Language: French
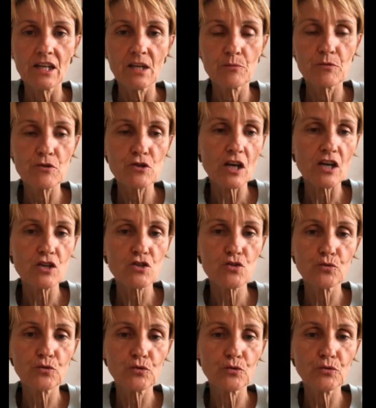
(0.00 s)
Et puis je
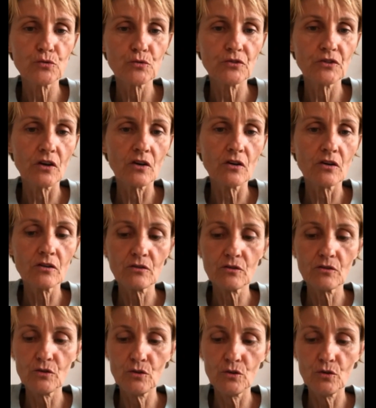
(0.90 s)
rajoute
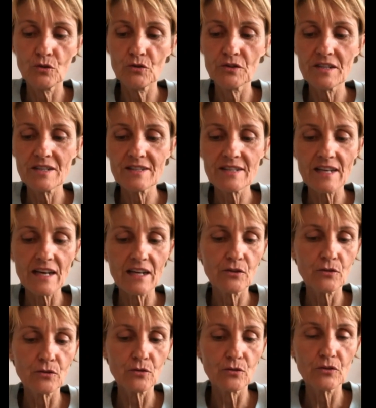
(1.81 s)
dedans euh, des
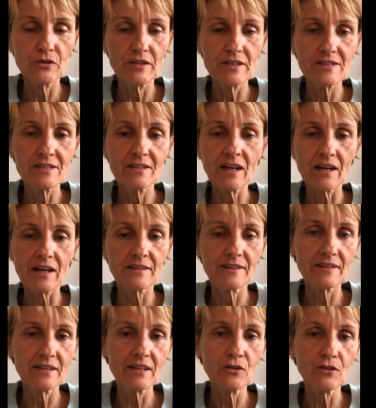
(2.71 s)
algues
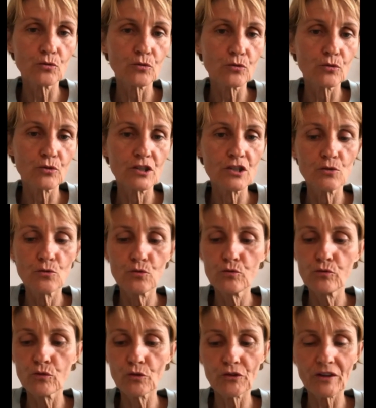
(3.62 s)
déshydratées, donc qui du
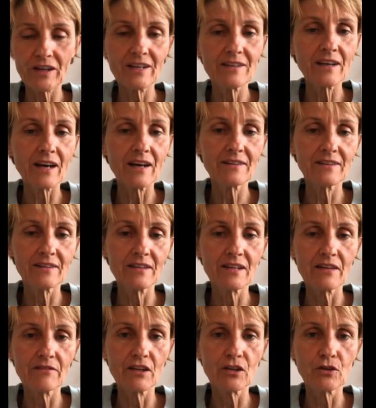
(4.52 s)
coup vont se
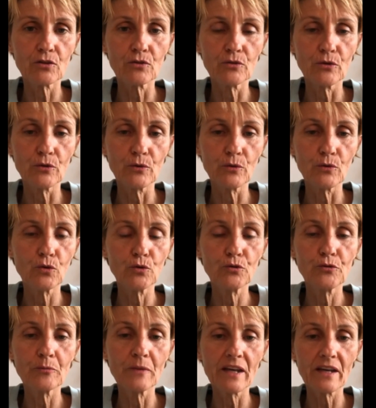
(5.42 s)
réhydrater avec euh,
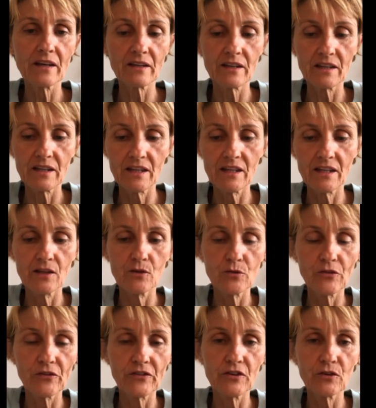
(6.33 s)
l'eau de mer et
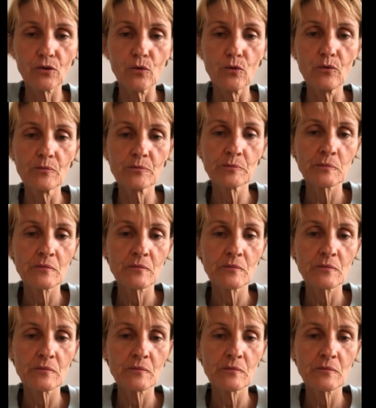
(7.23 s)
le citron.